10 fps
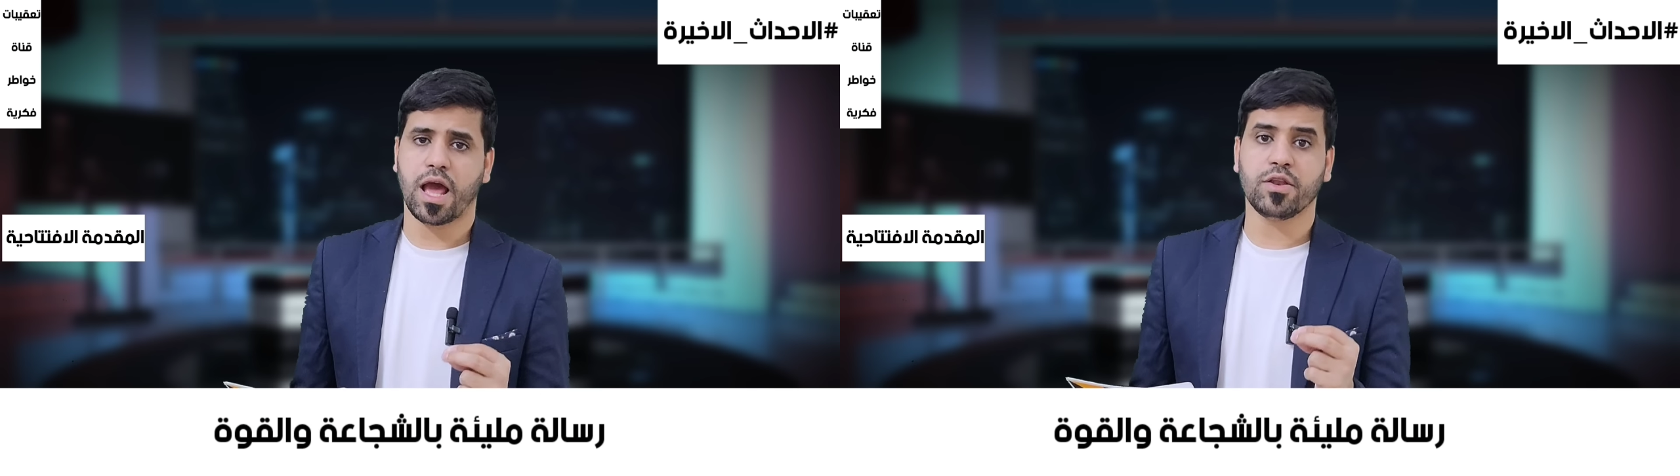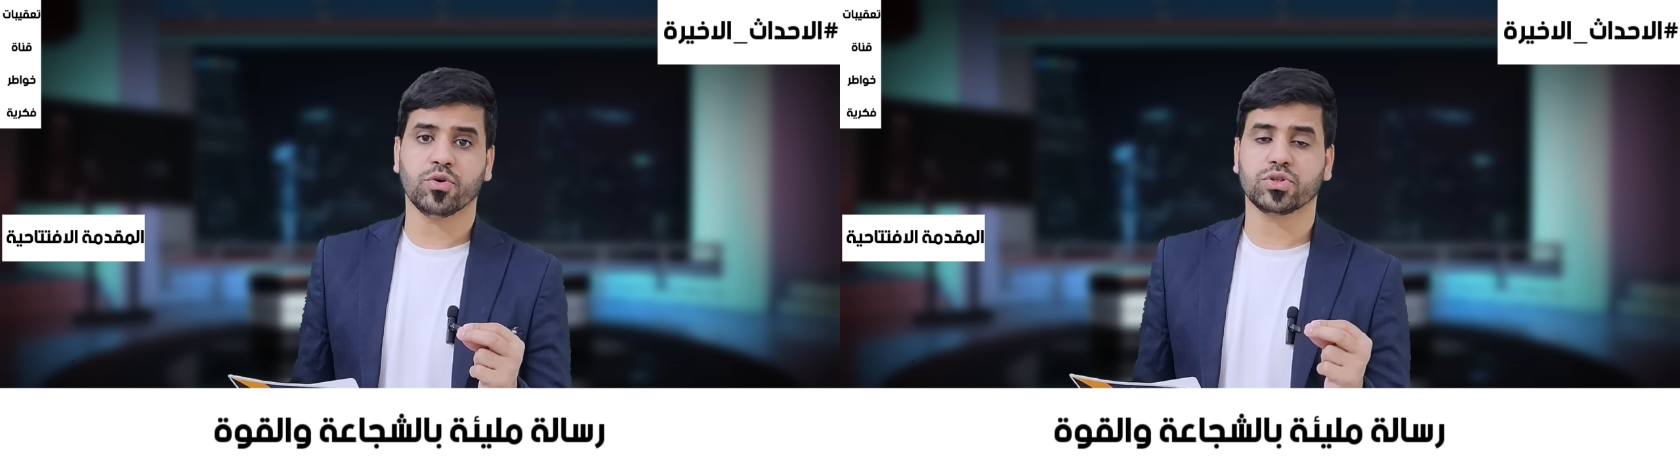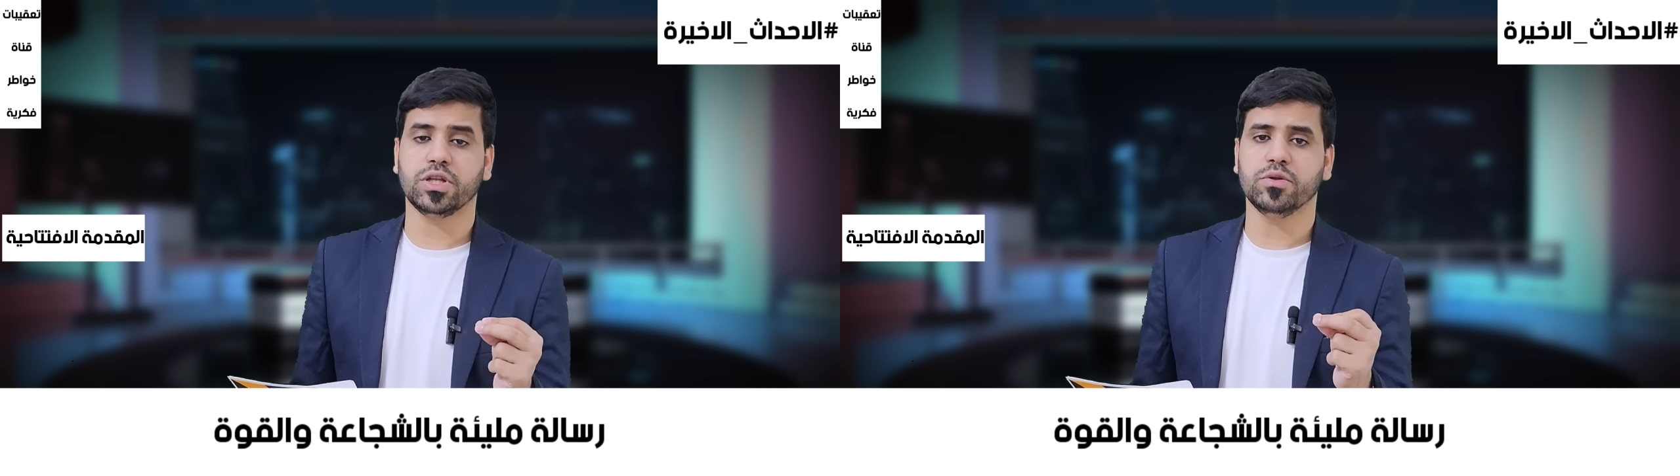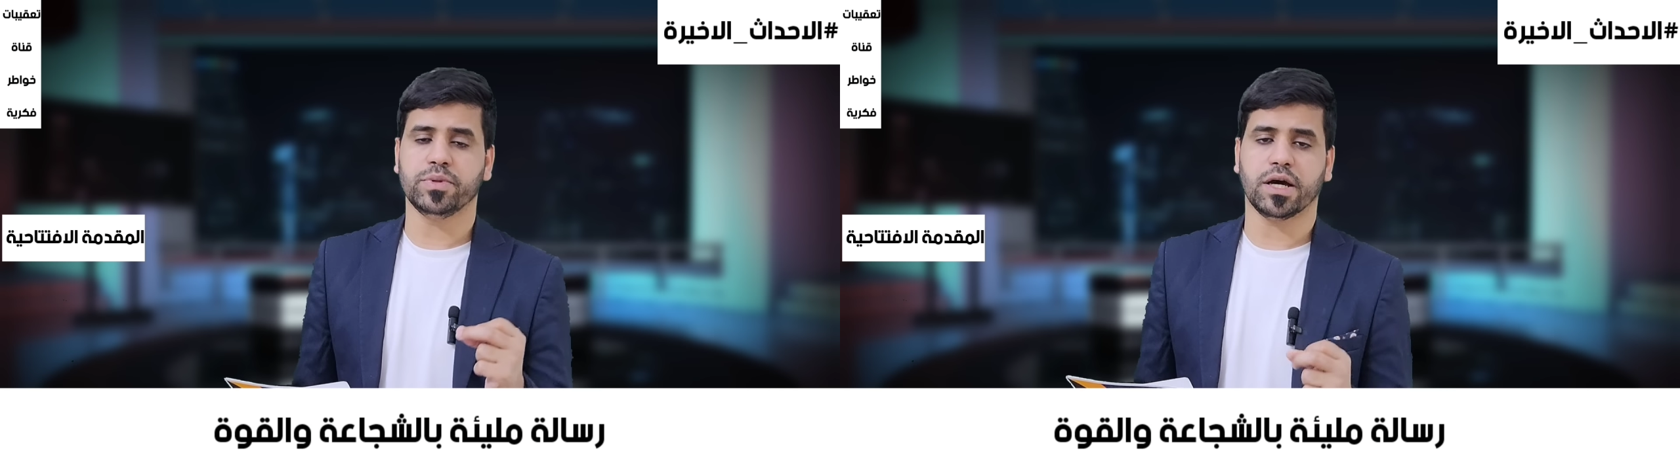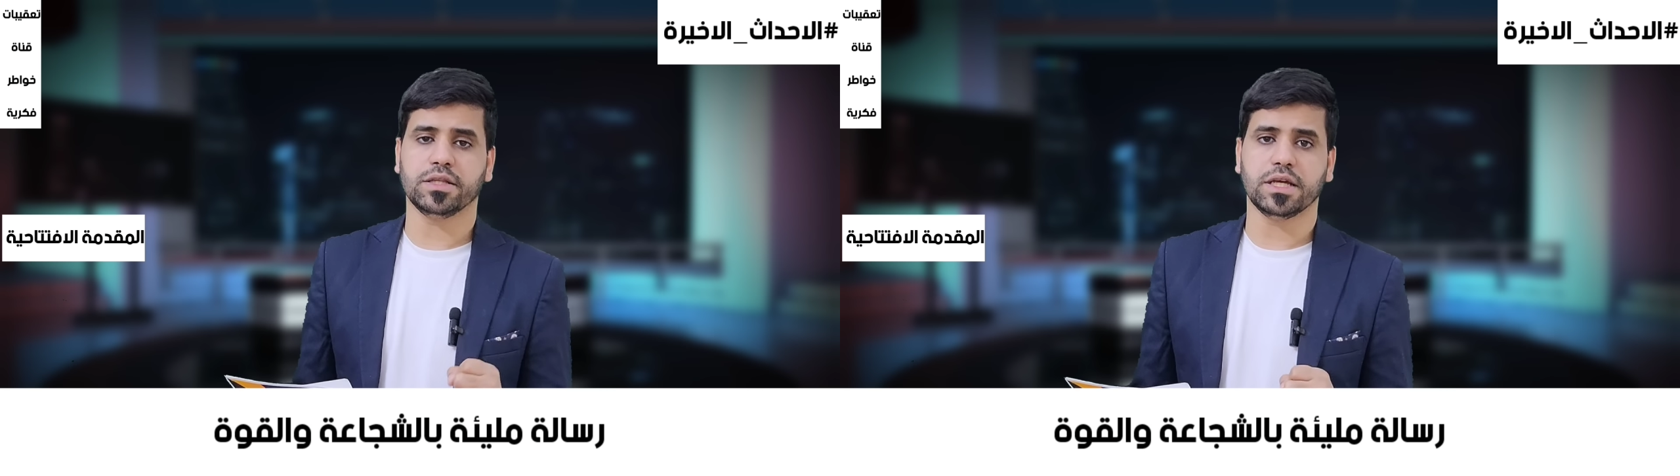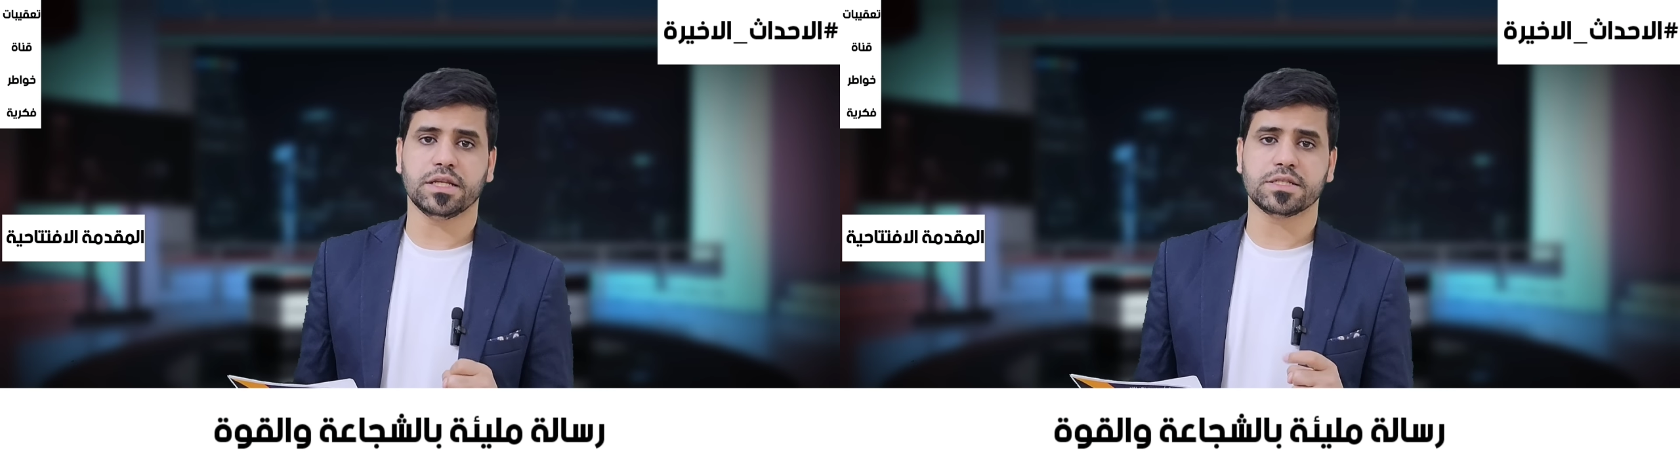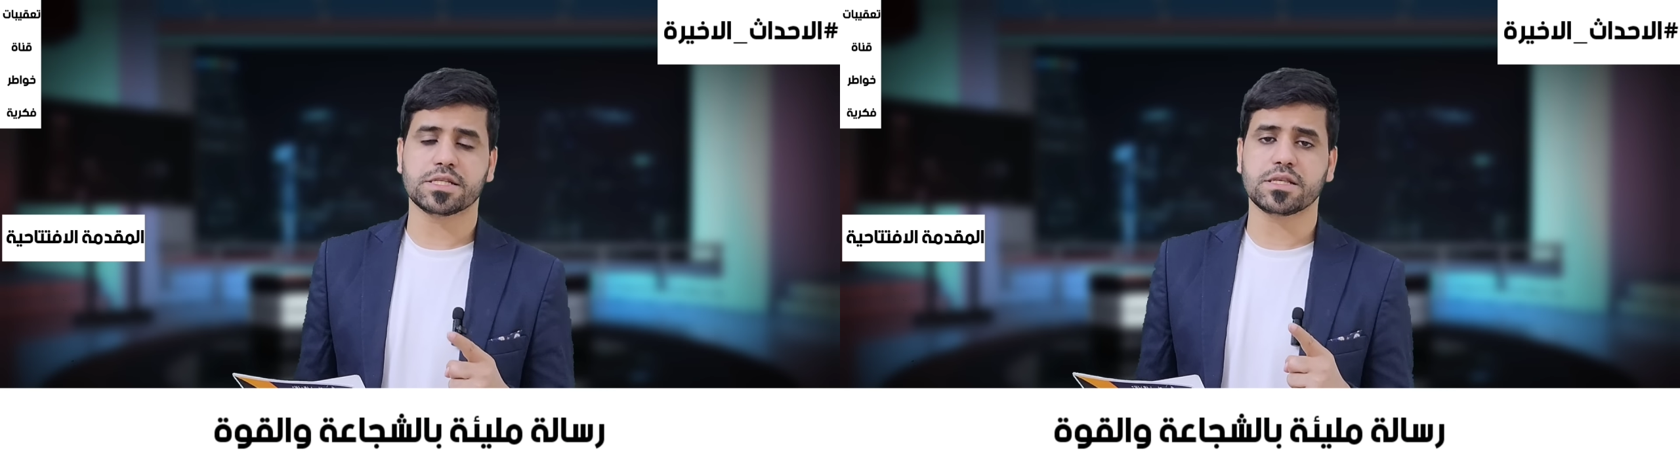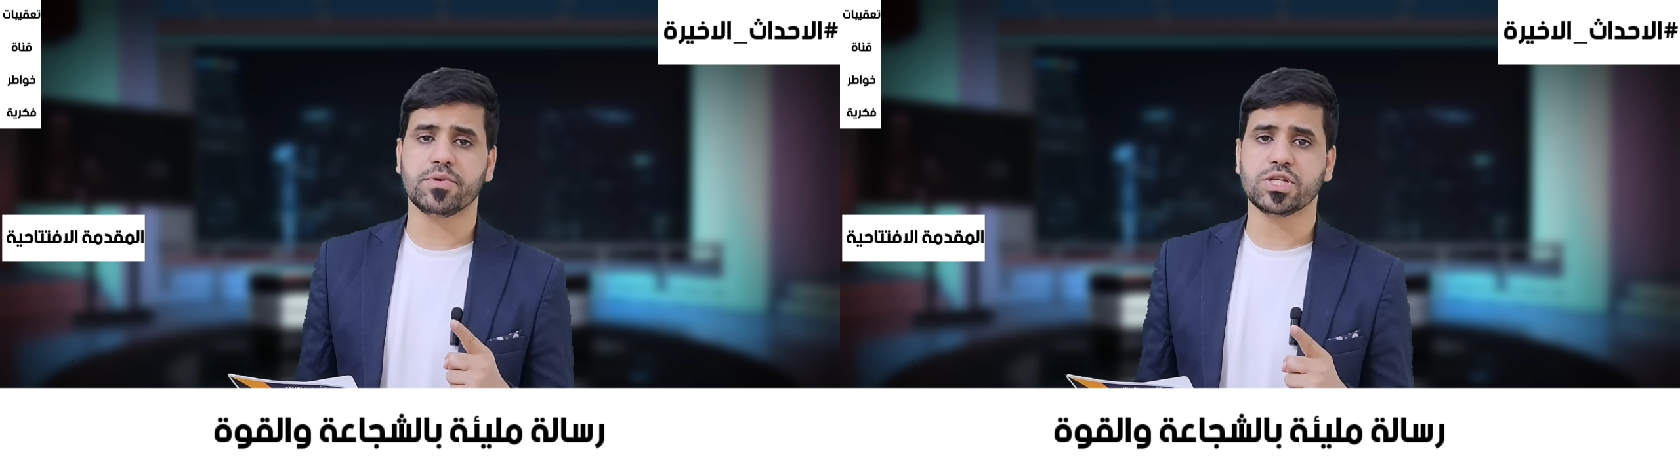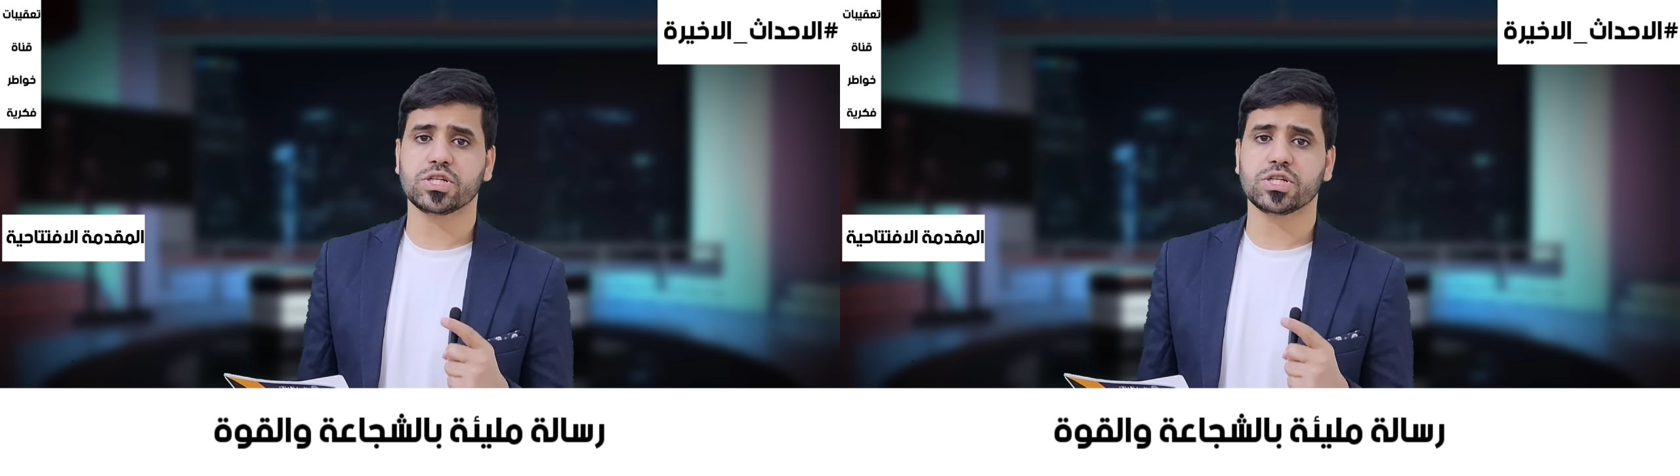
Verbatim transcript: الأخت اللبنانية لنستمع